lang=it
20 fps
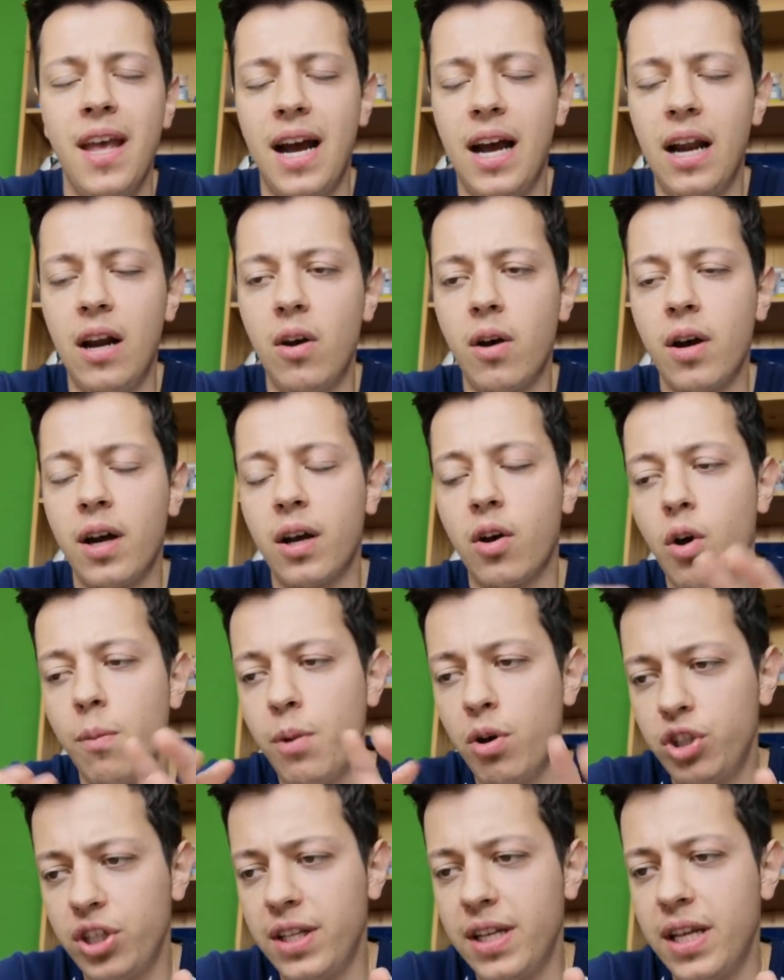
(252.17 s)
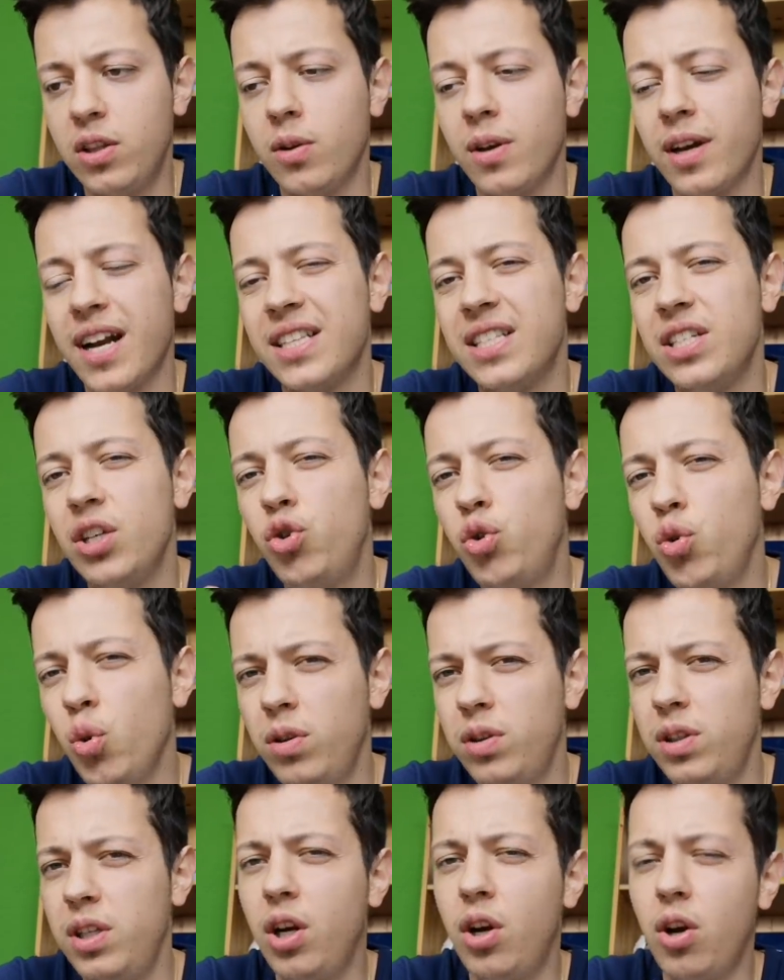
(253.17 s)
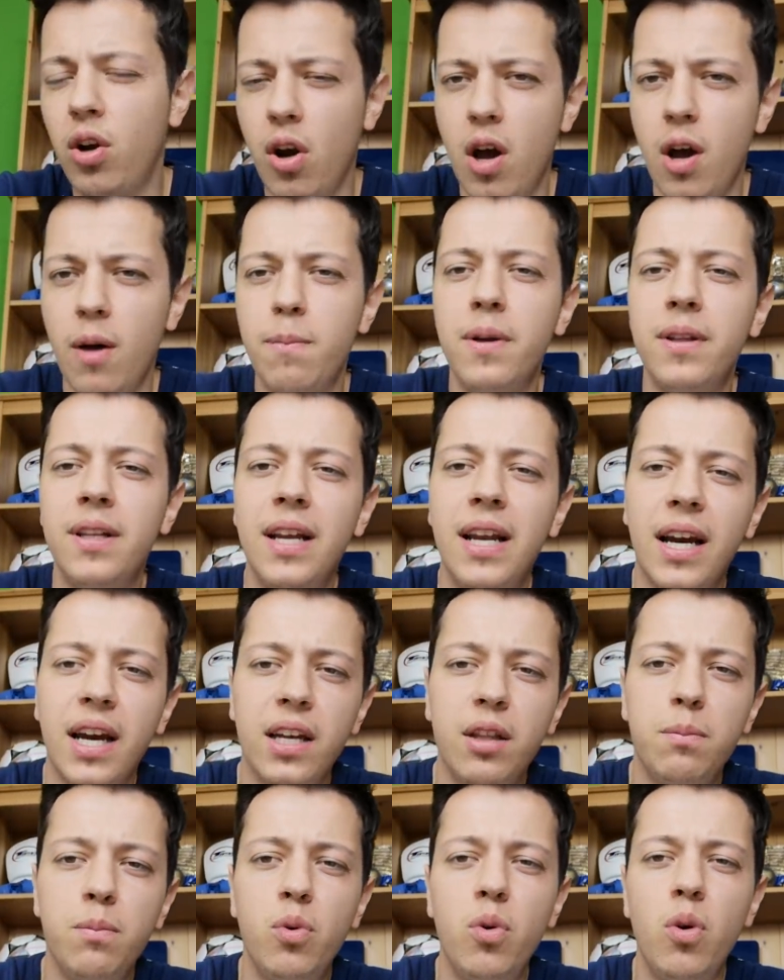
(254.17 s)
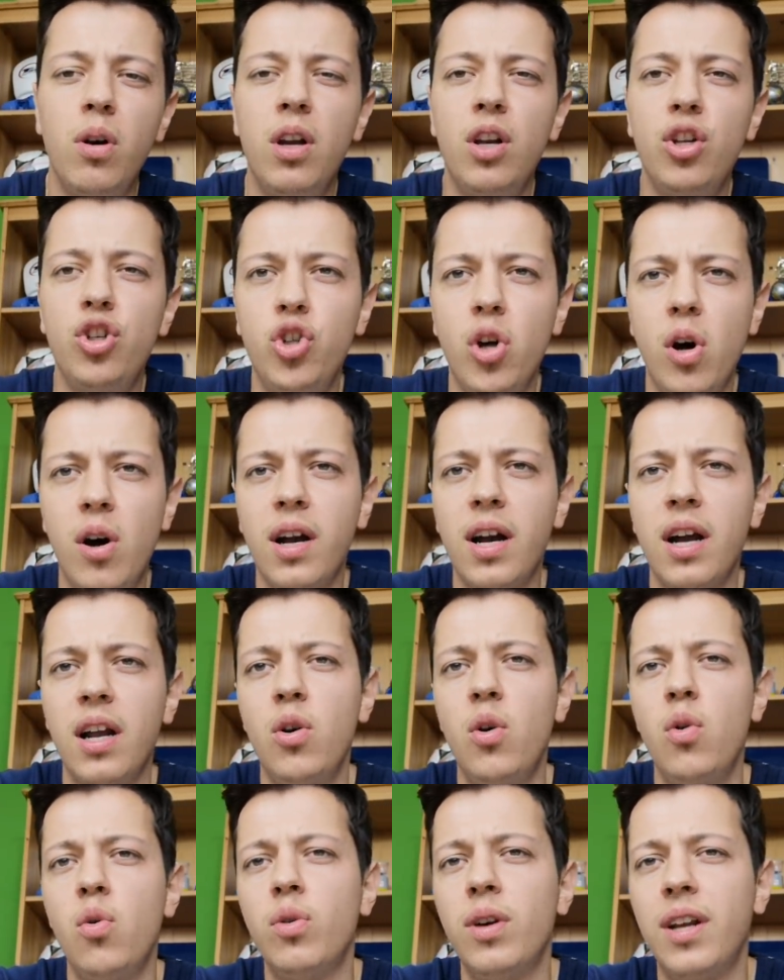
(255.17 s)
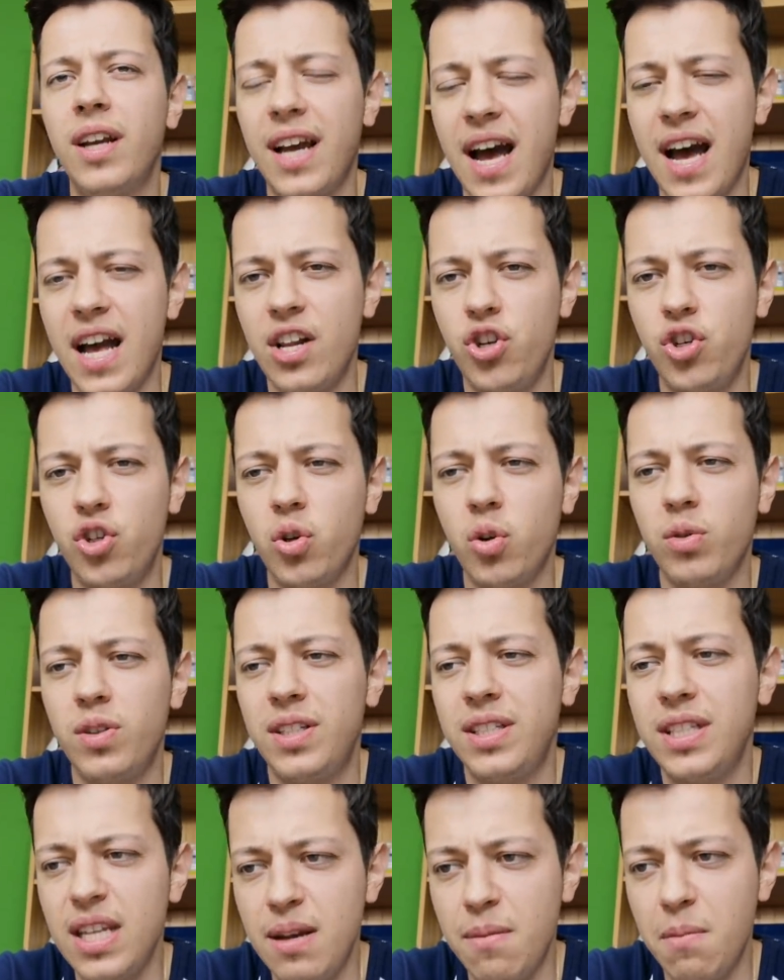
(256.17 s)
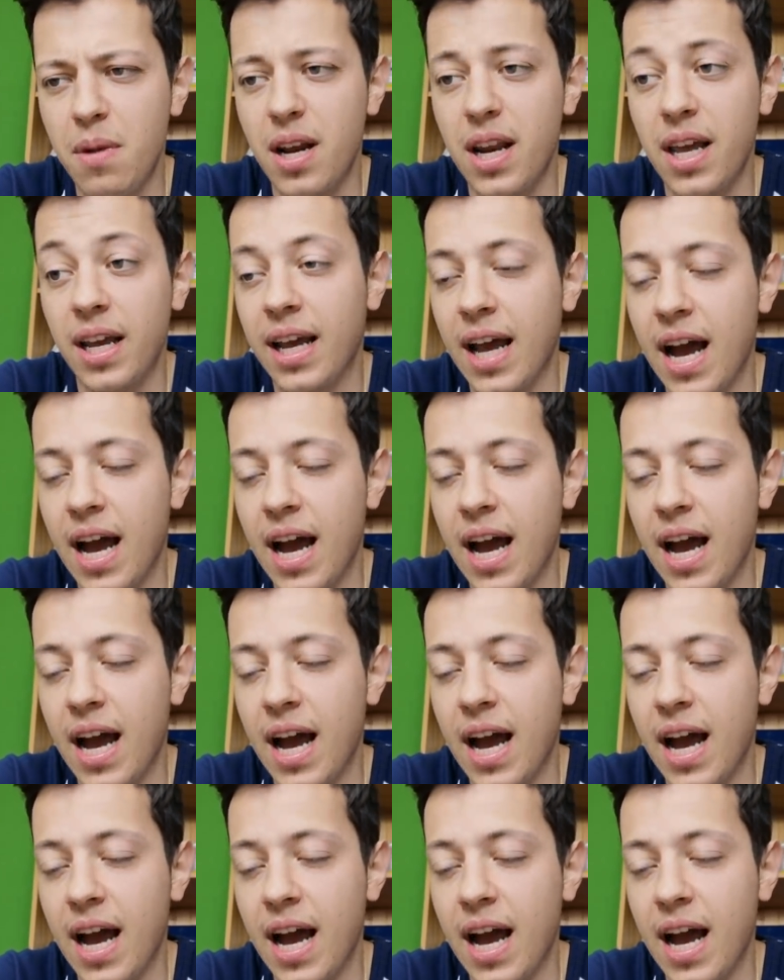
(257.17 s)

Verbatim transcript: Allora, come ho già detto ragazzi, tutti i club della Red Bull giocano un calcio simile,